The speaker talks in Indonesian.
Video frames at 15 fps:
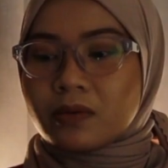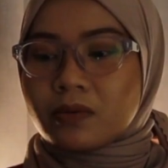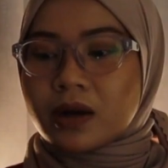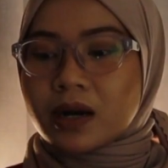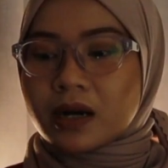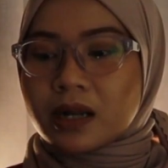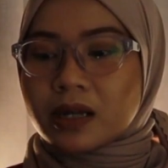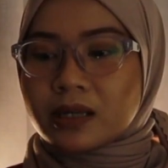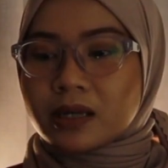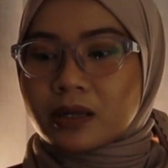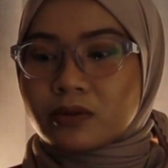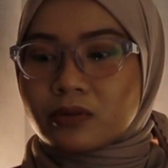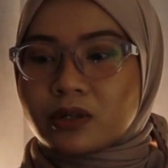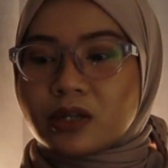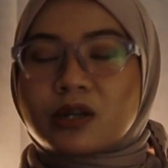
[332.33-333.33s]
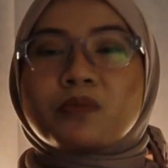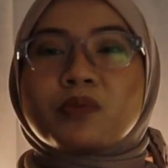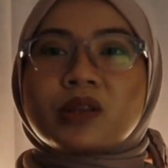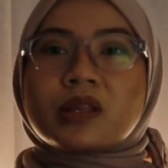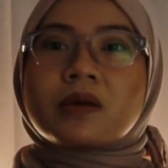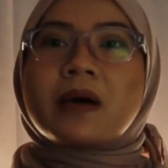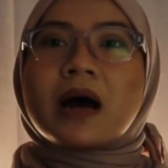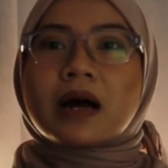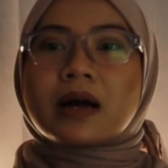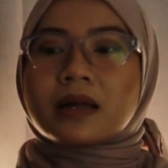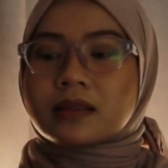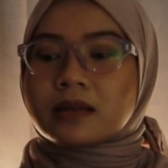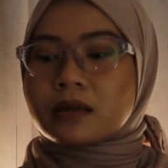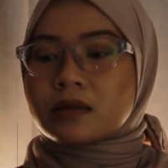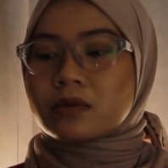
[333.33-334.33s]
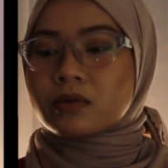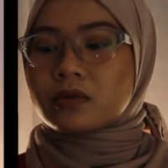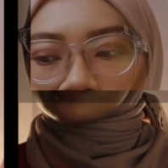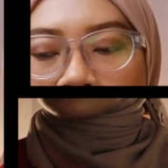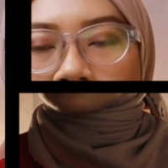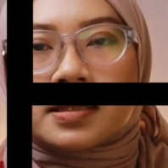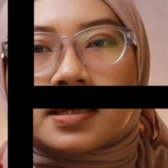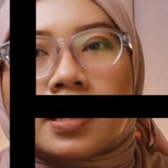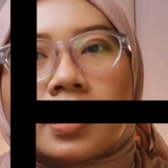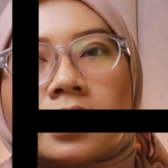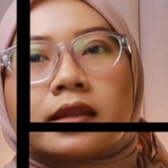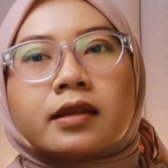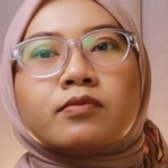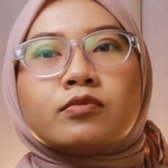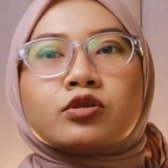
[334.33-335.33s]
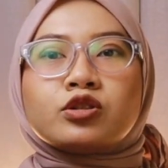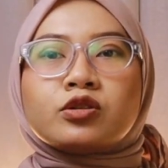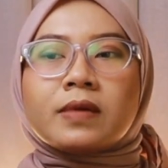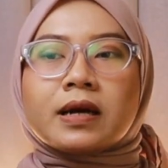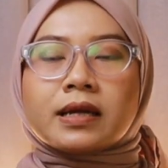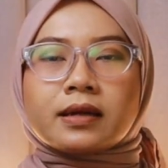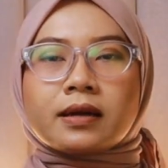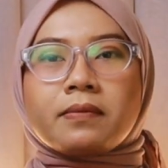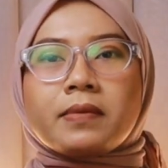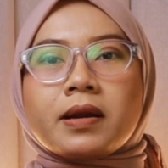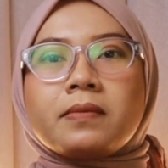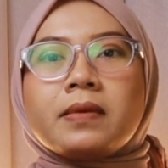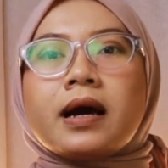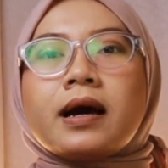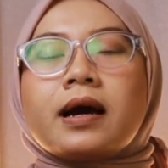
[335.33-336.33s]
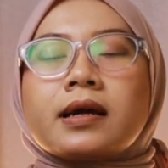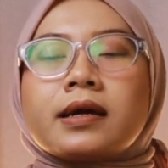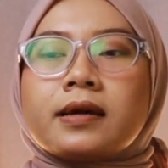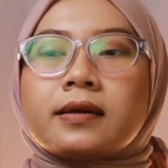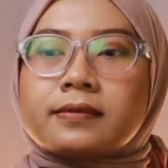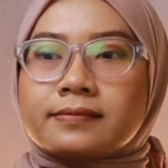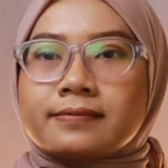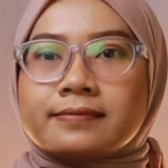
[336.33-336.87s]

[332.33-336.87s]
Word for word: warnanya itu jadi putih banget gitu sekarang kita mau cobain kamera belakangnya